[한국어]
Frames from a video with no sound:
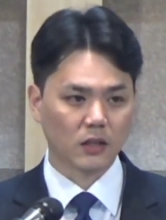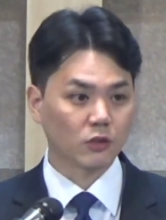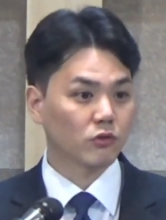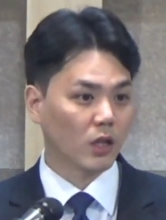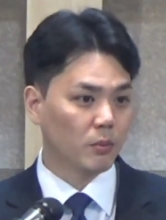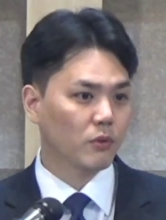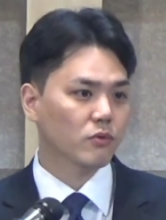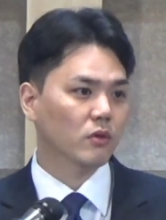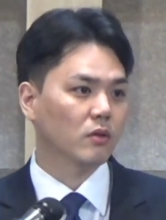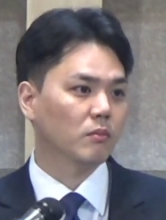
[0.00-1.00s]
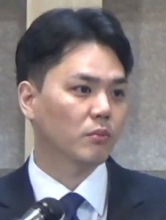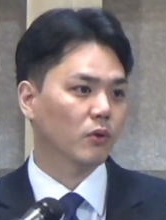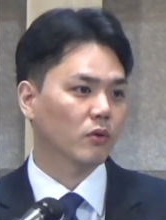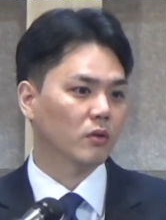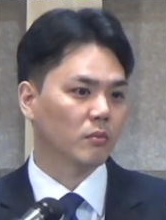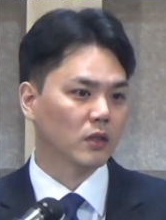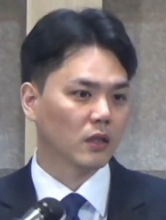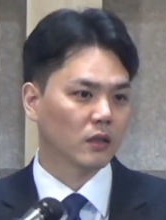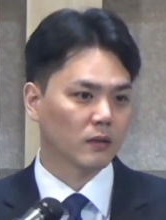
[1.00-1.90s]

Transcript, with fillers: 아주 대표적인 표현입니다.